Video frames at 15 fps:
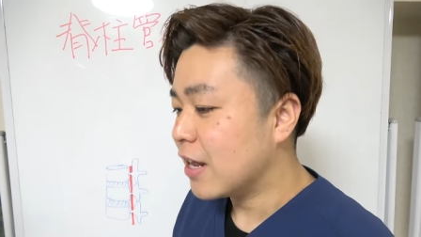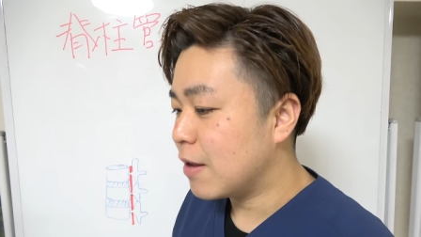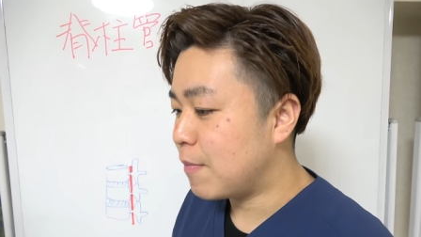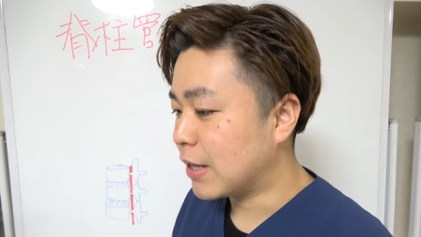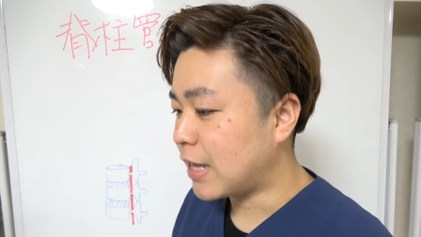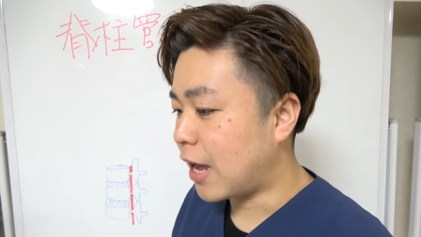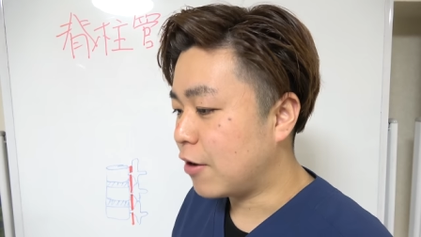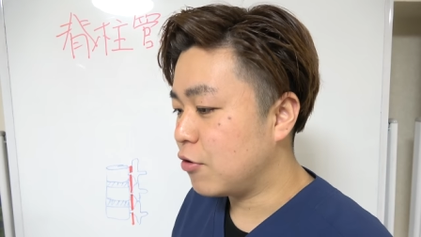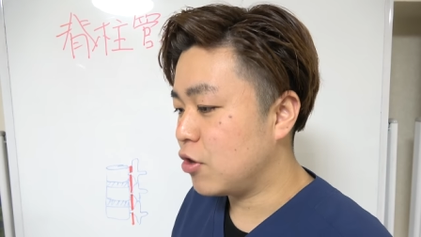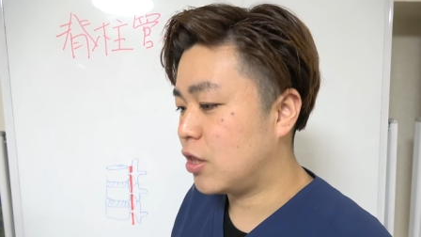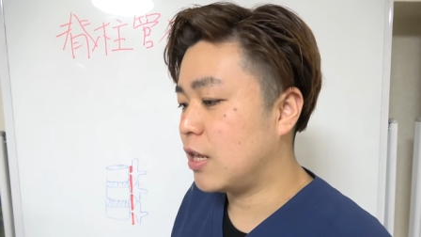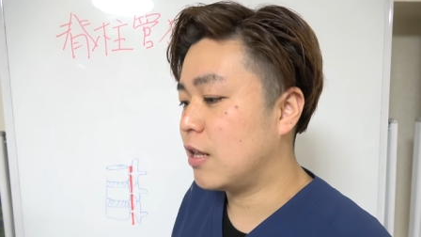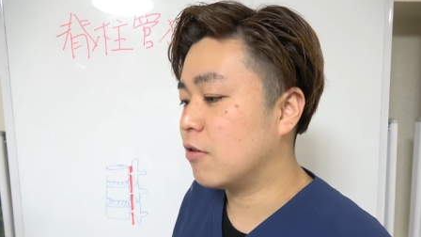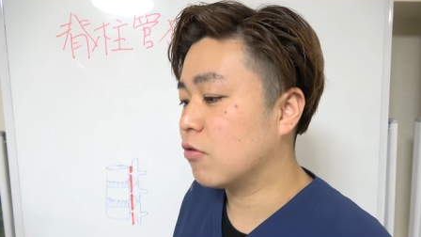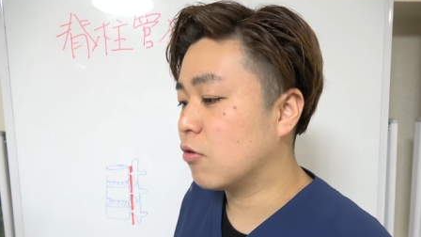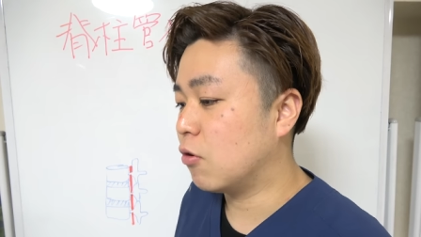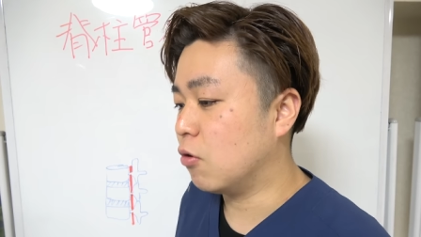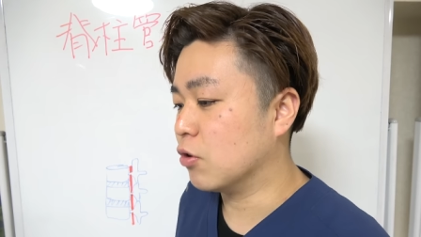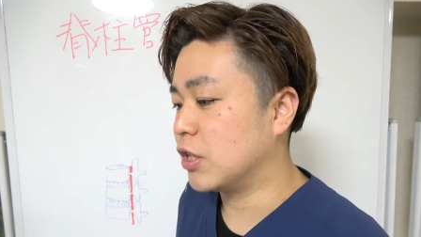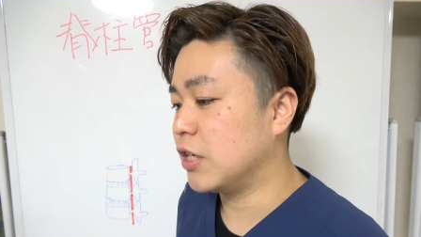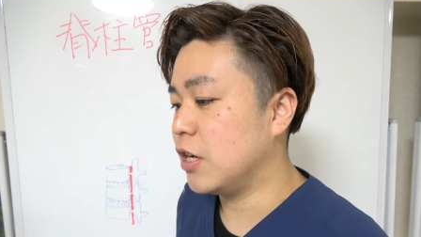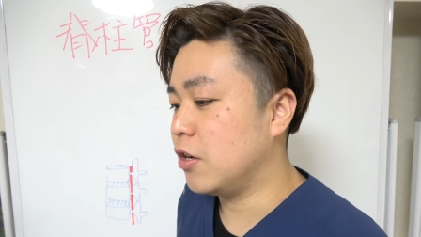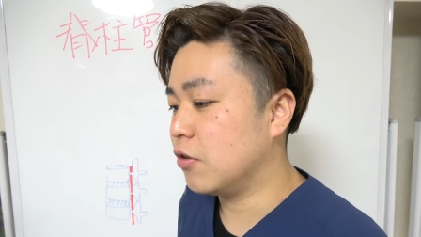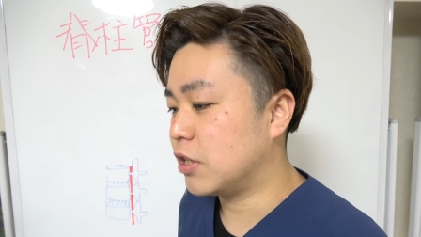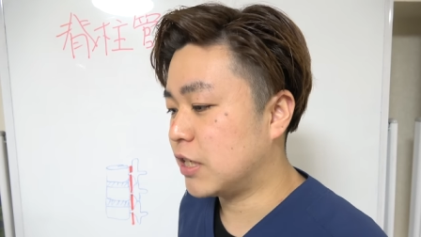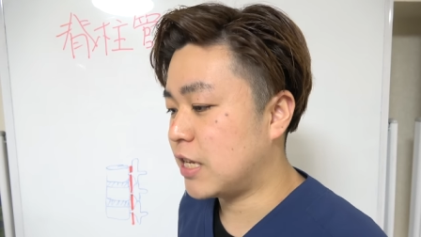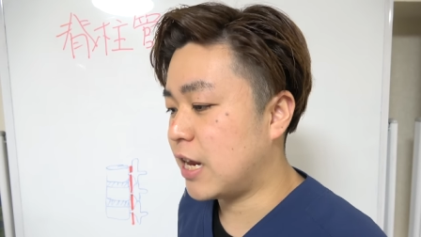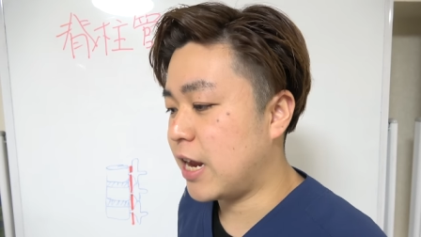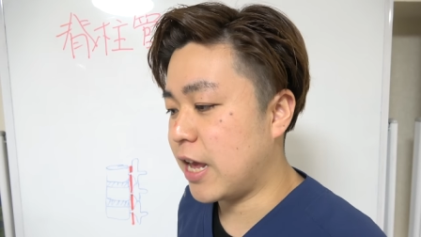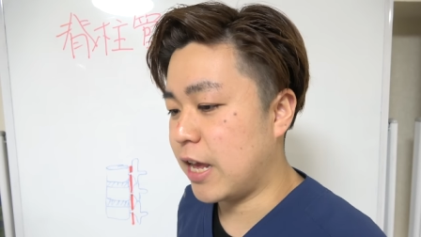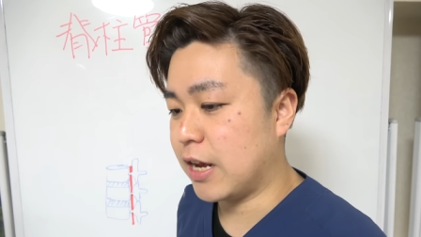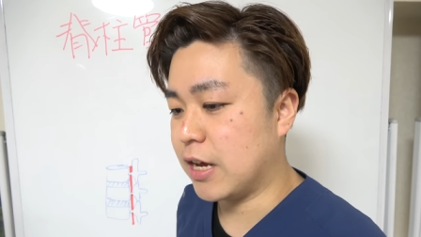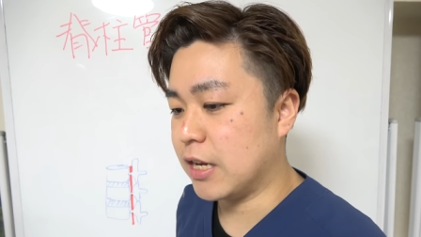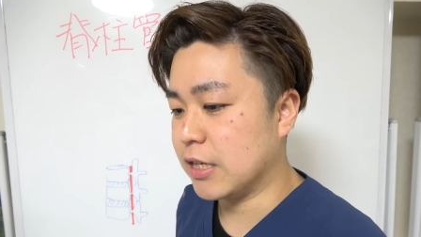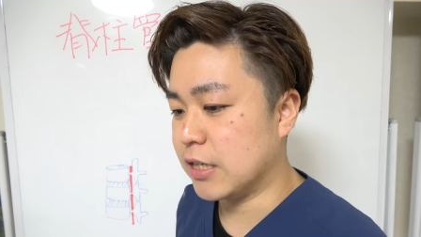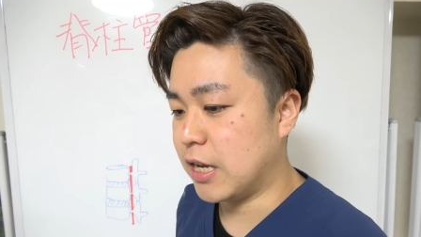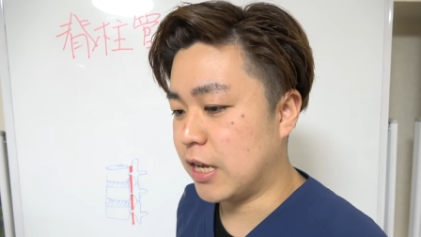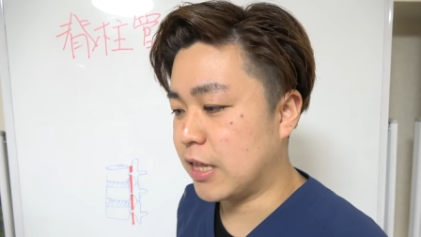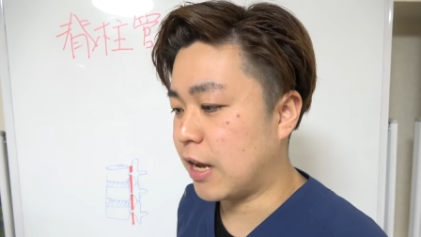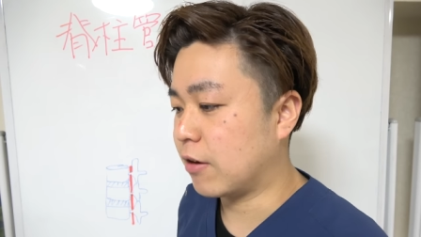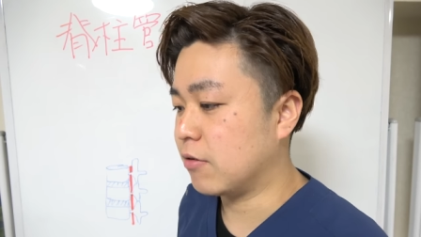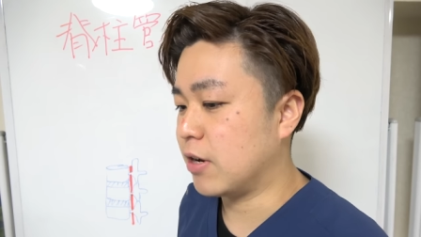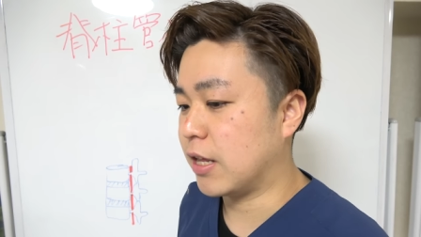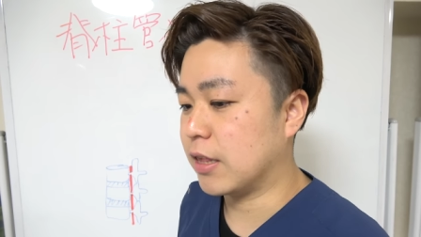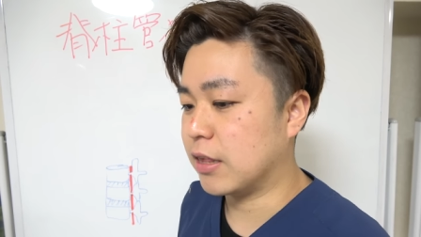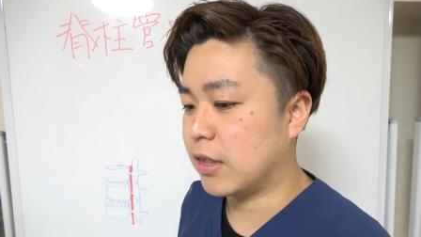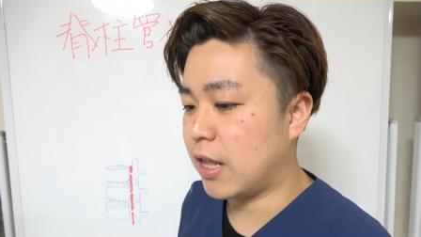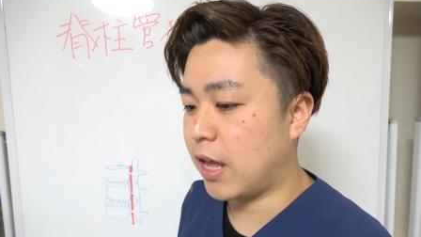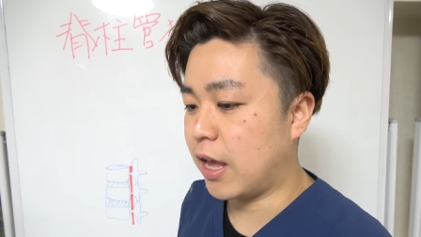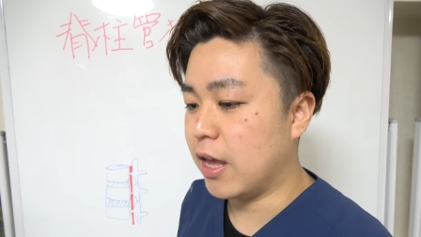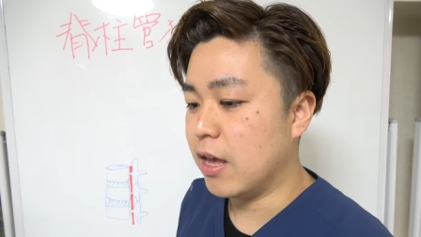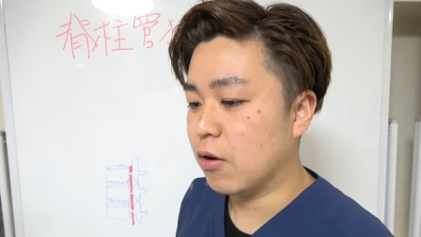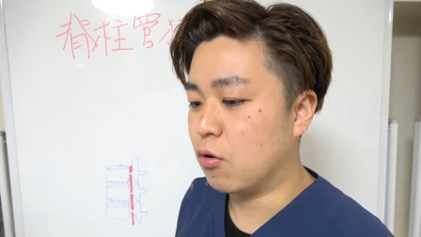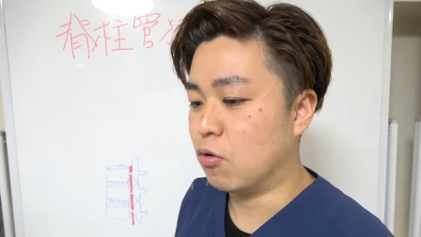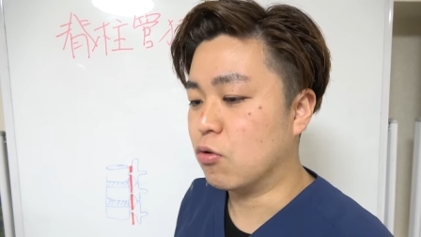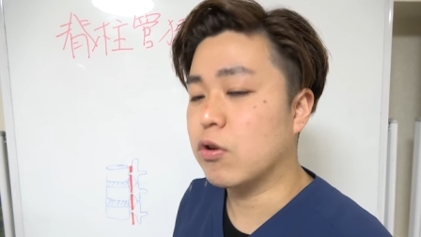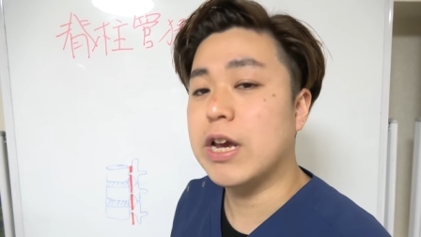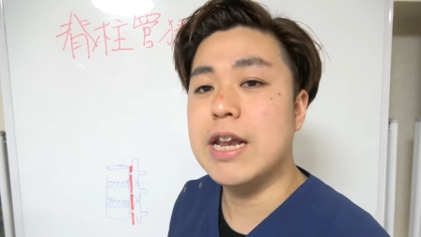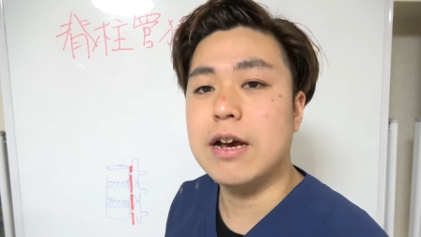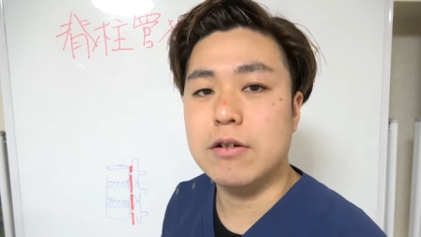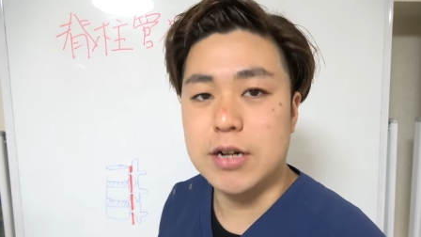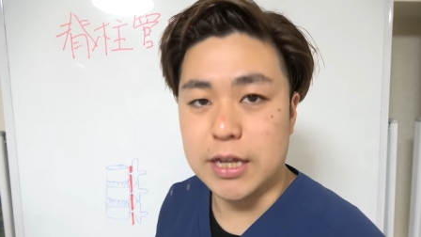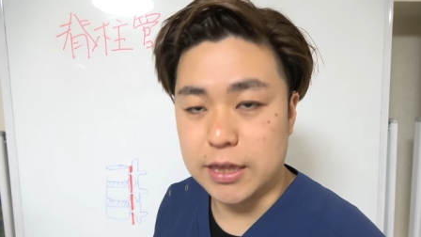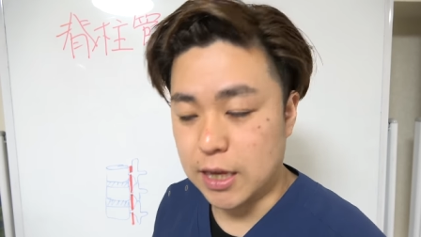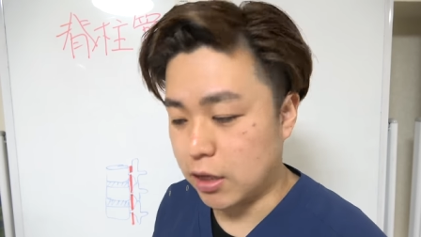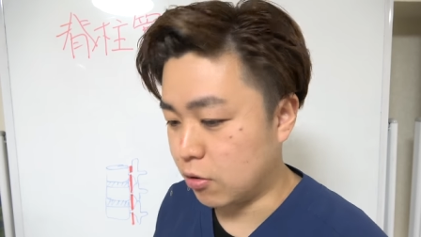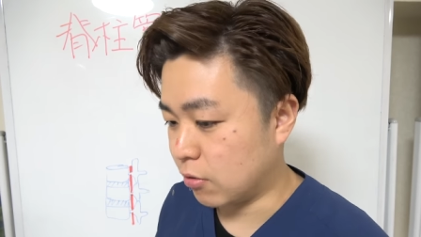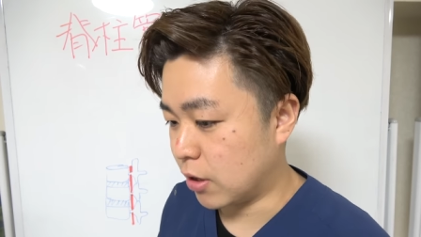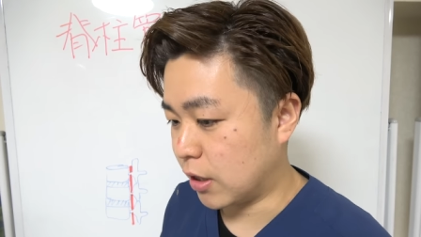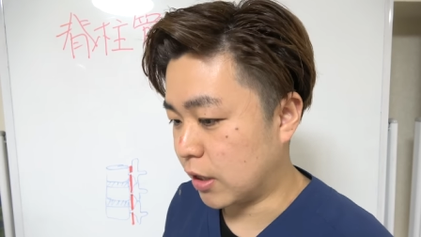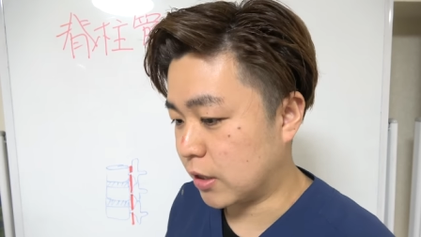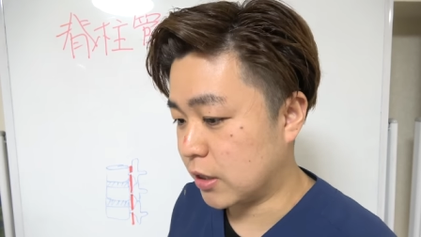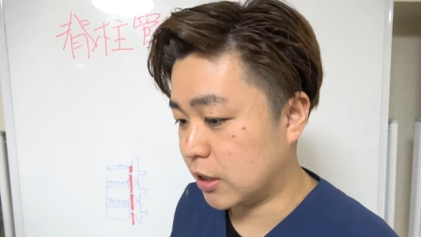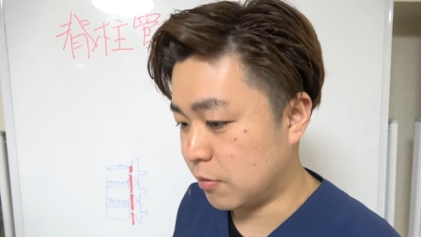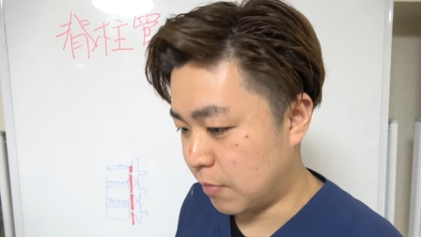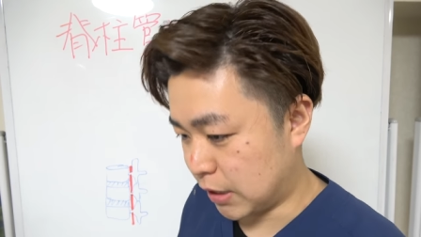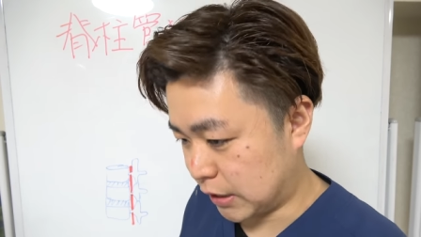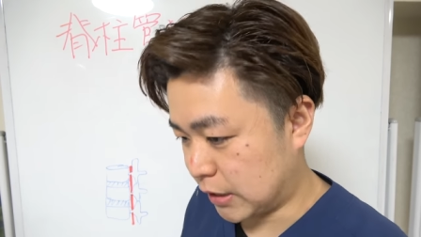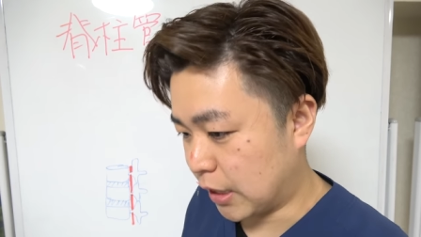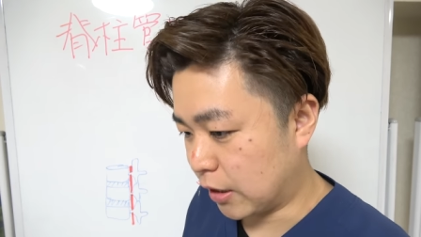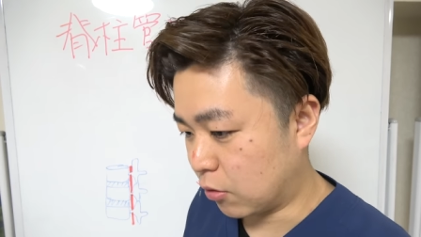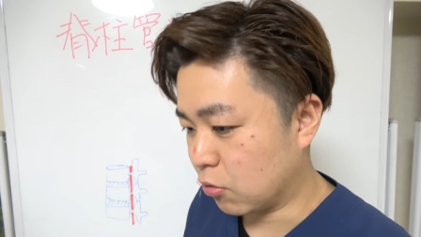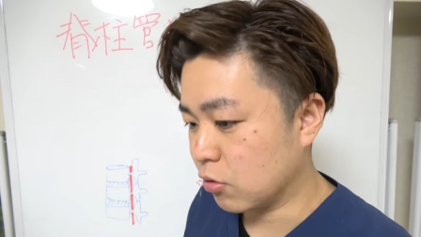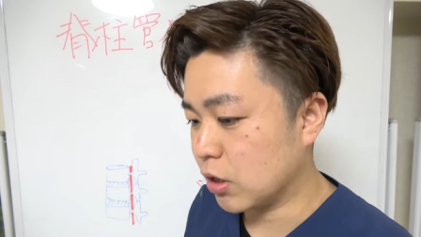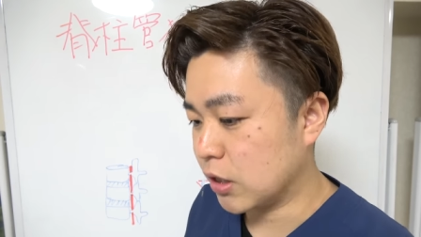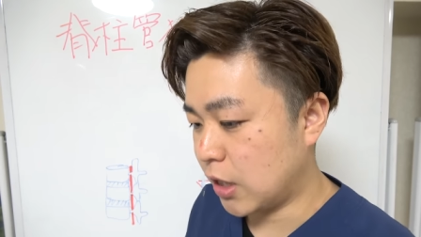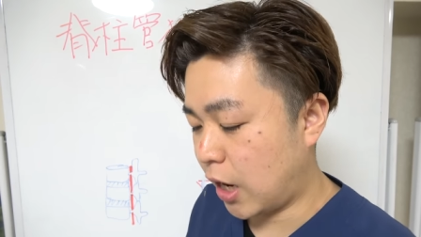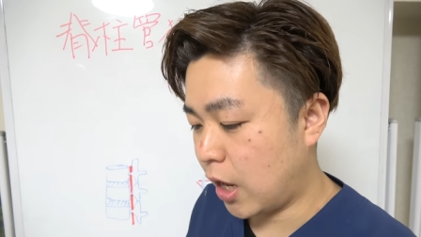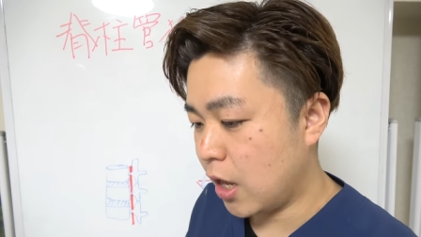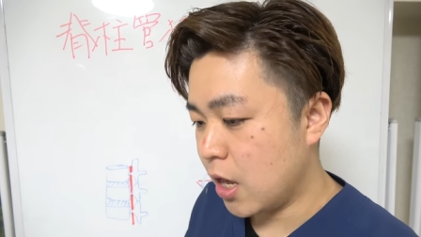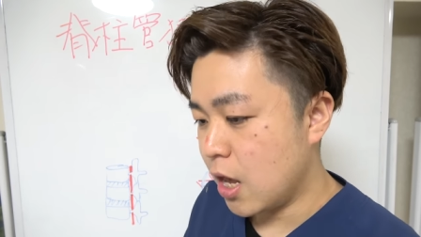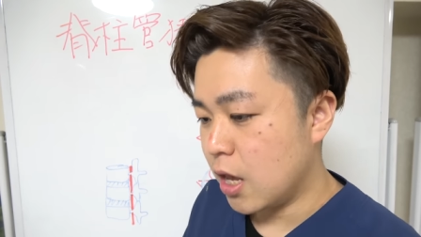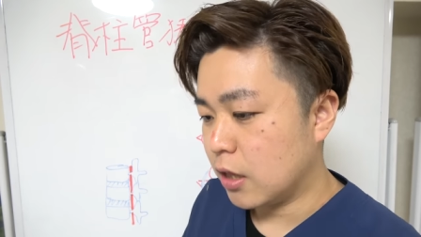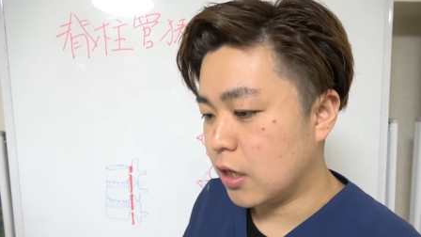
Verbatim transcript: でまた歩いているとお尻の下らへんがですね痛くなってこう動けなくなったりとかしましたってことですね